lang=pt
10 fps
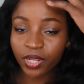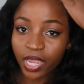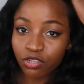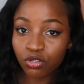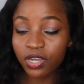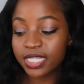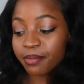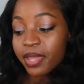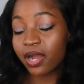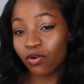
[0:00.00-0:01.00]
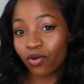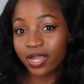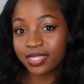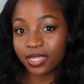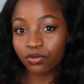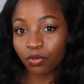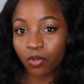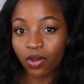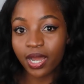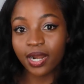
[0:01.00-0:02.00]
Por que, é que eu só recebi agora, sendo que
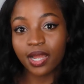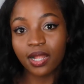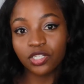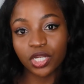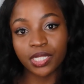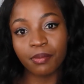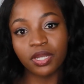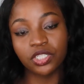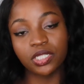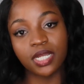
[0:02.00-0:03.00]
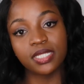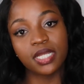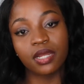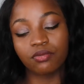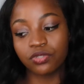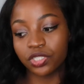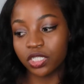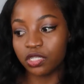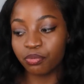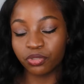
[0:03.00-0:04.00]
meu canal já tem mais de 3 anos
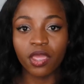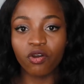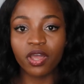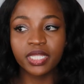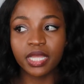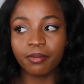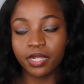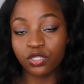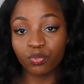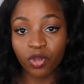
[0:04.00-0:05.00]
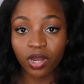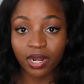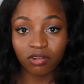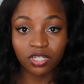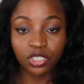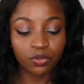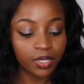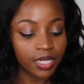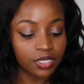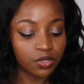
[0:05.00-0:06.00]
e tipo, eu rentabilizo o meu canal desde
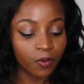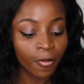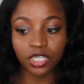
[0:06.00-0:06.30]
o início?